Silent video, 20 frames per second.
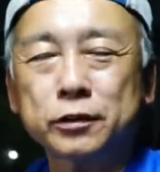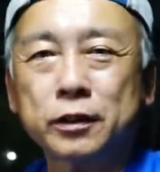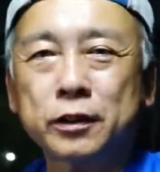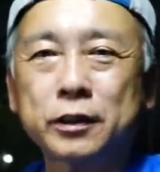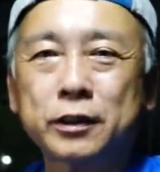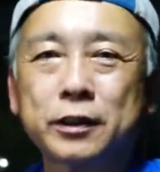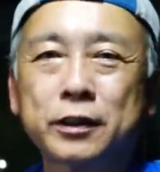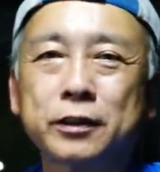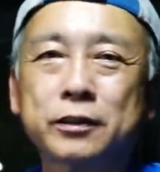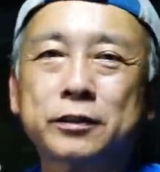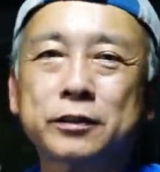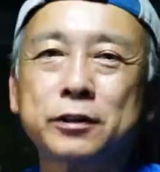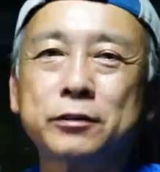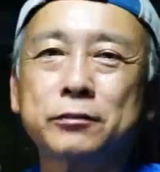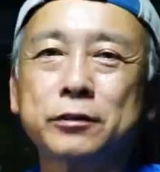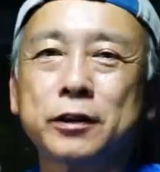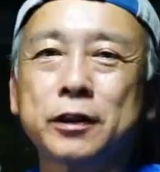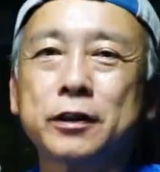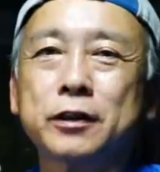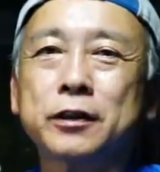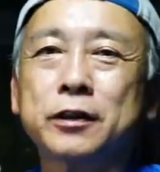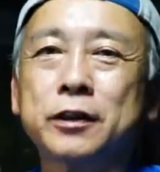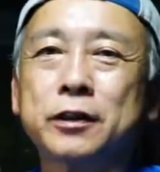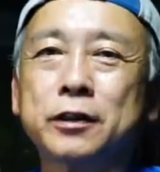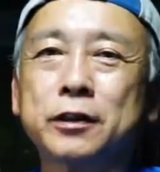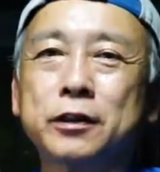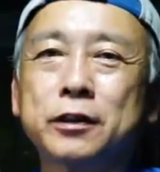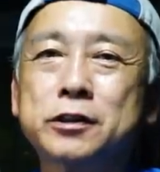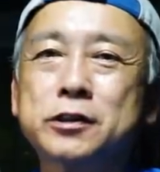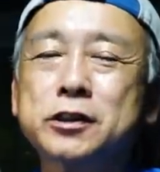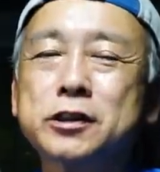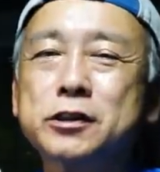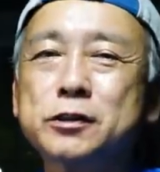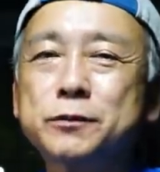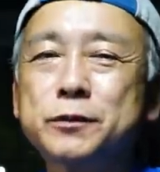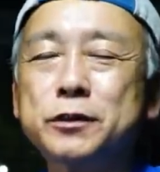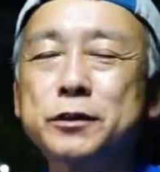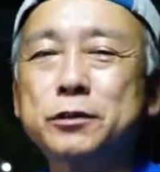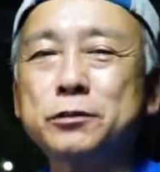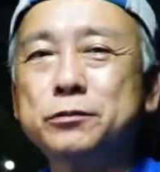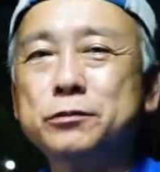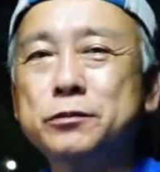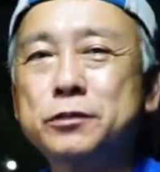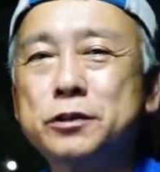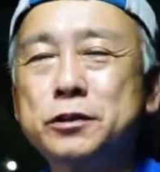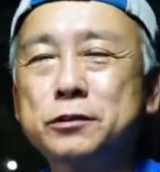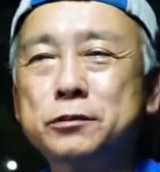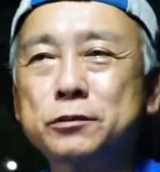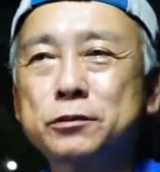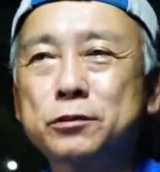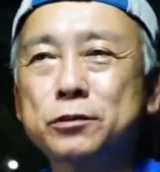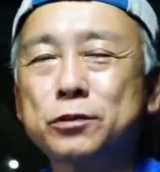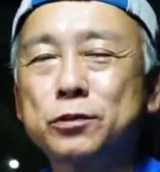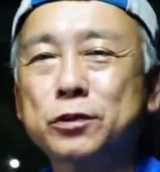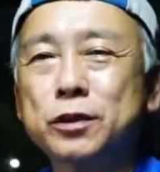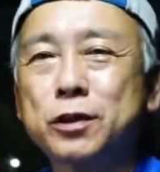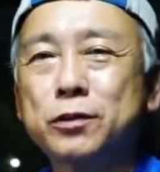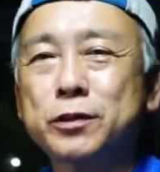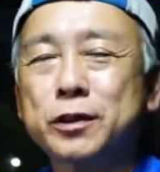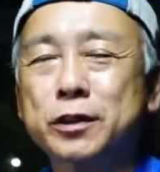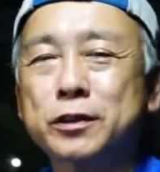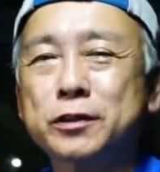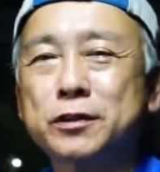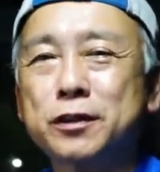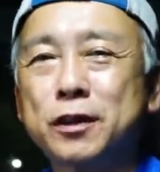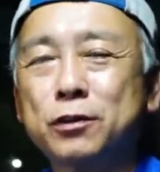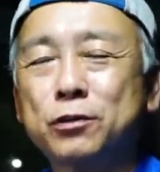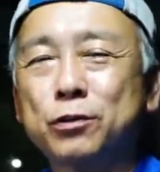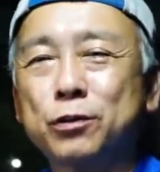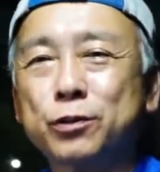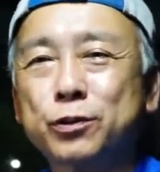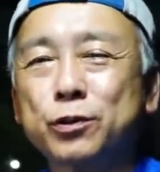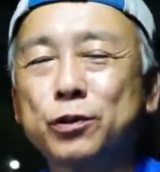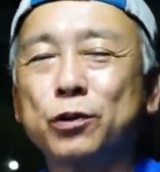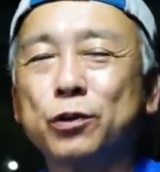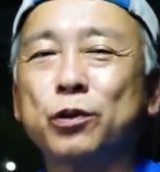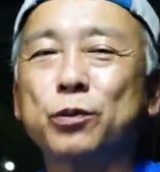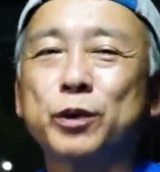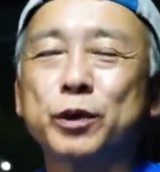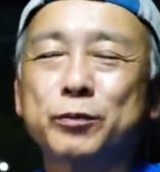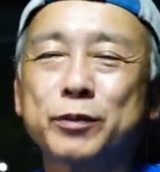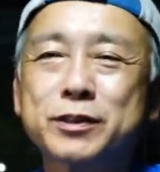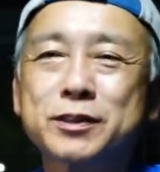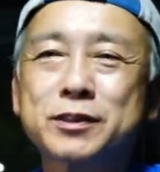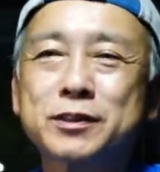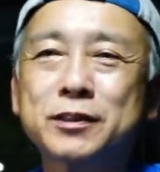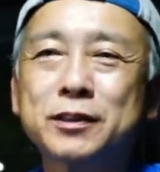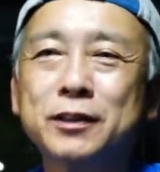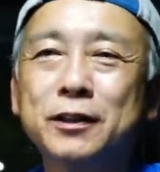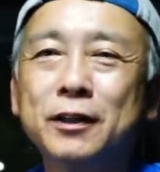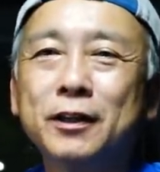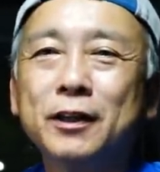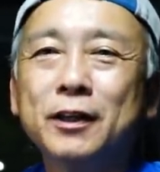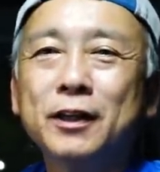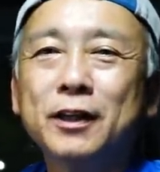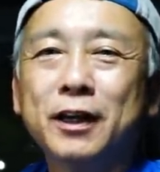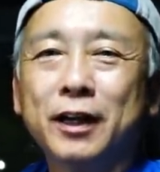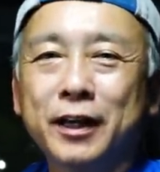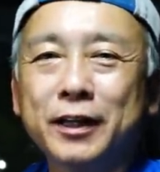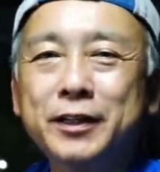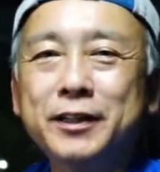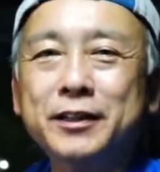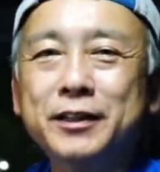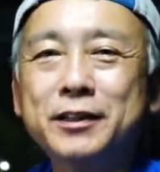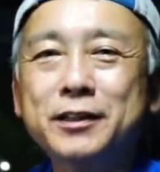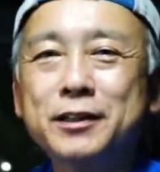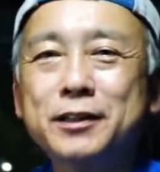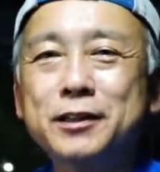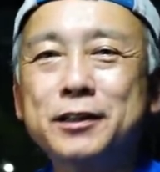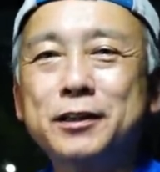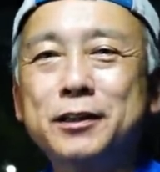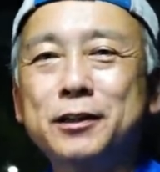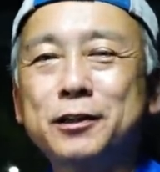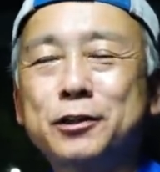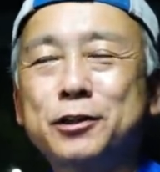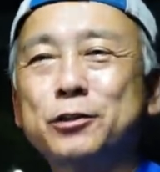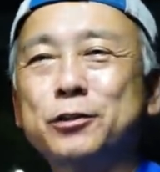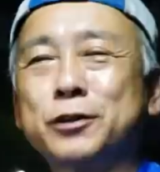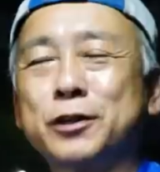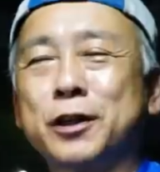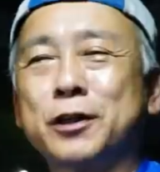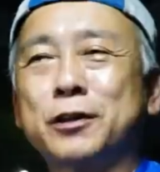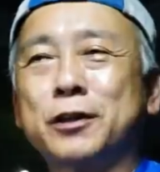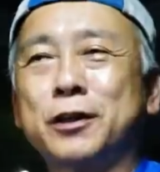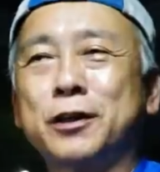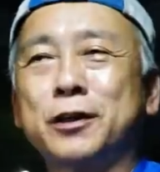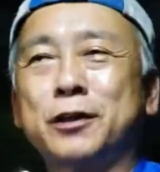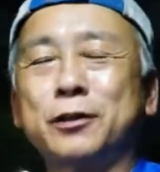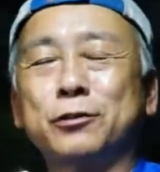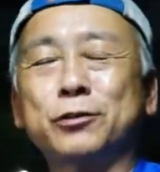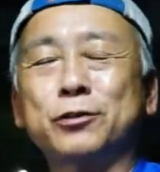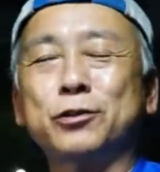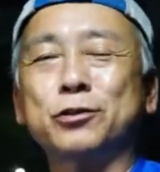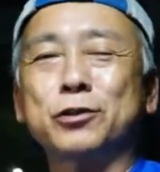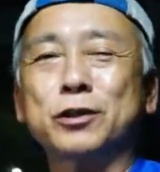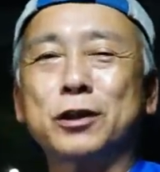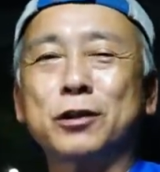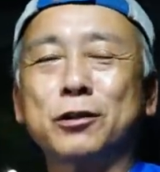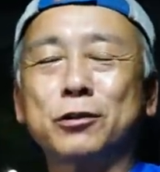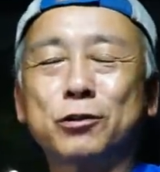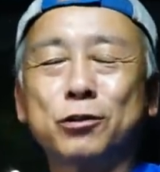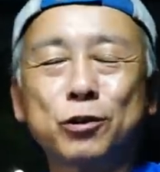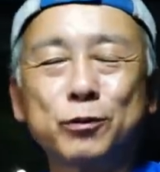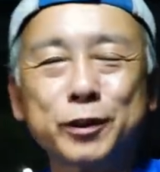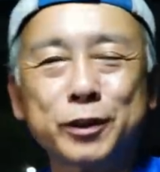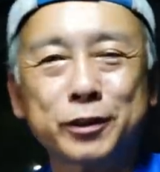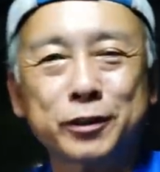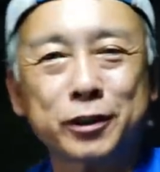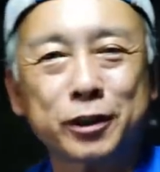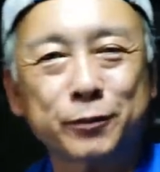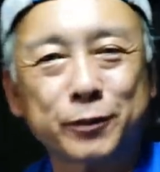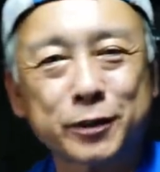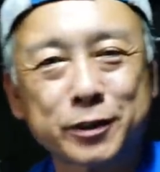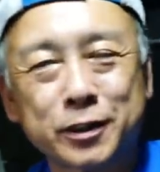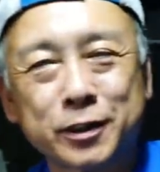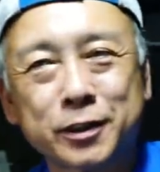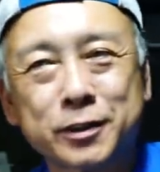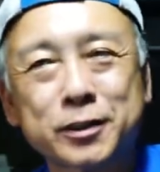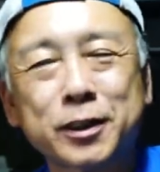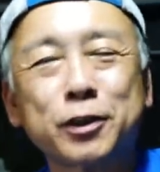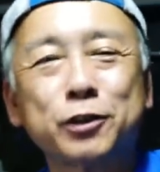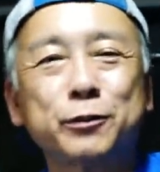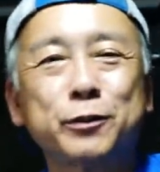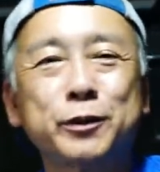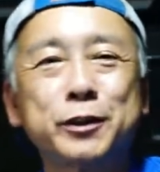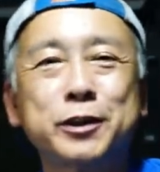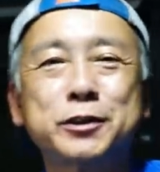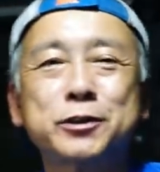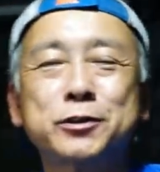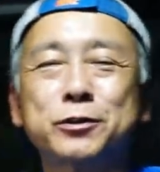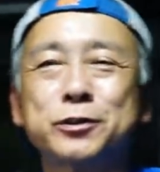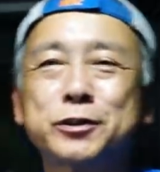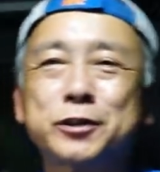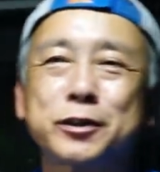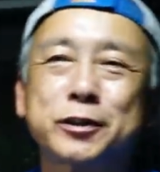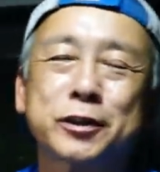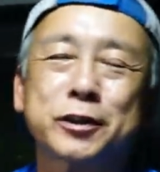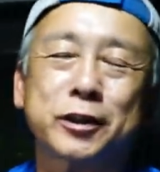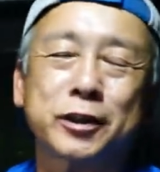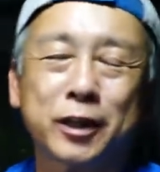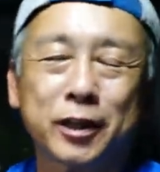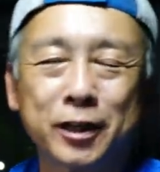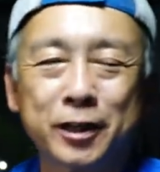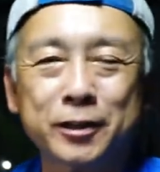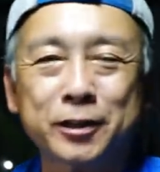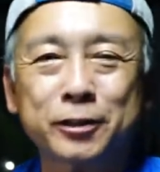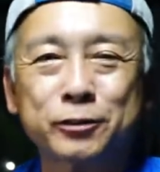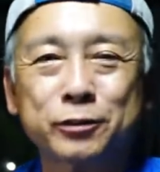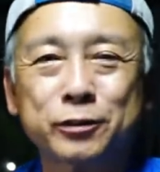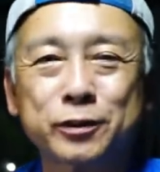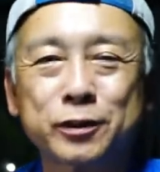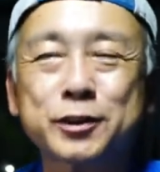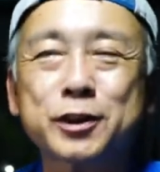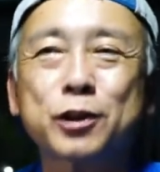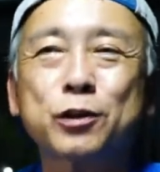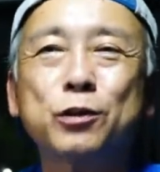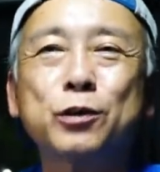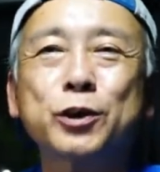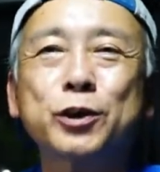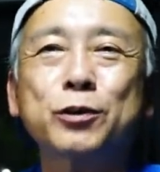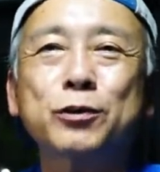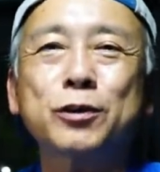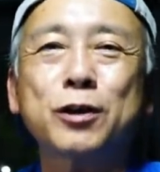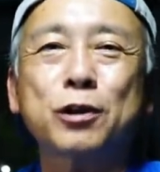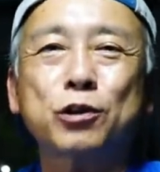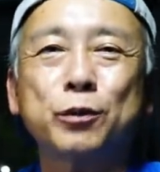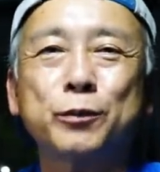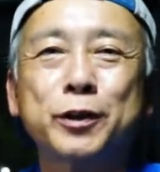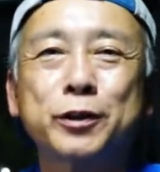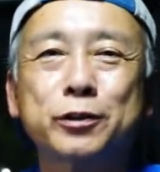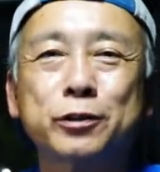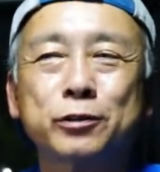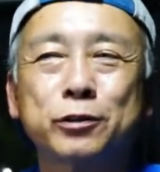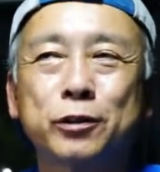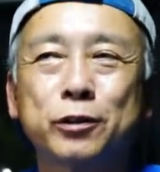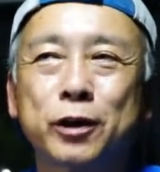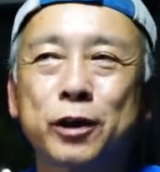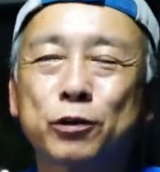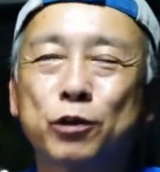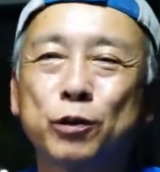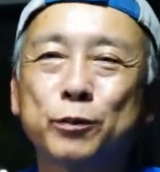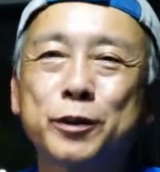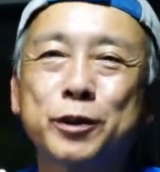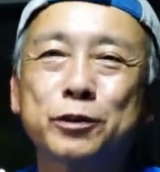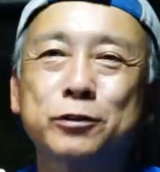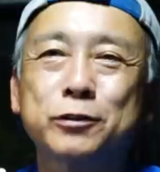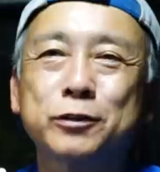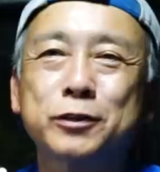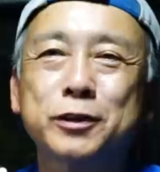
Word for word: えっていうね、え久しぶりにうんちくの動画をやっていこうと思います。はい、えー、今日はね、えー、の動画はここまでになります。えー、最後まで視聴していただきありがとうございました。高評価、コメントの方、えー、コメントはね、